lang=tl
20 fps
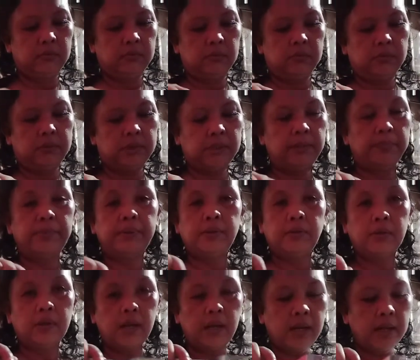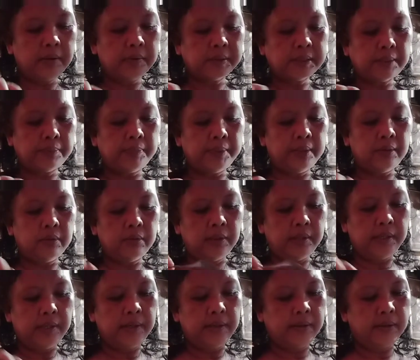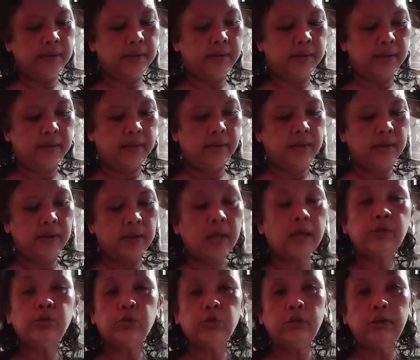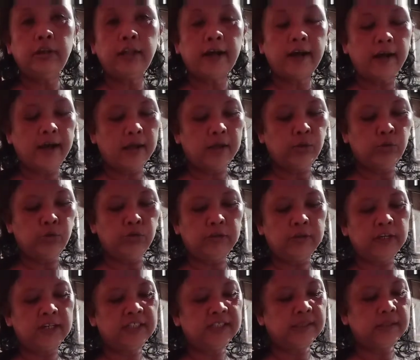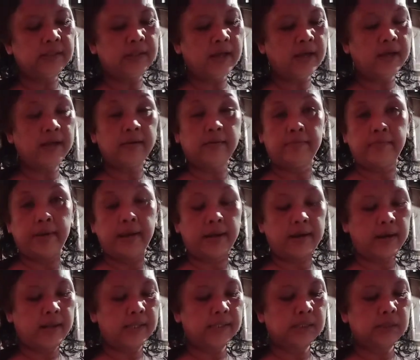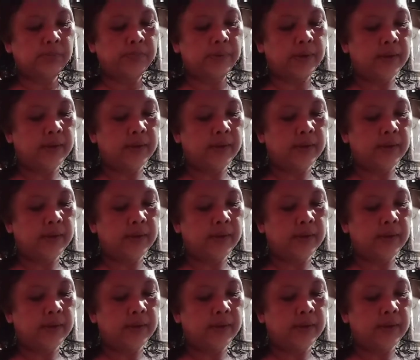Sipin nyo na lang sa Pinoy. Canton na nga, noodles na. May rice pa.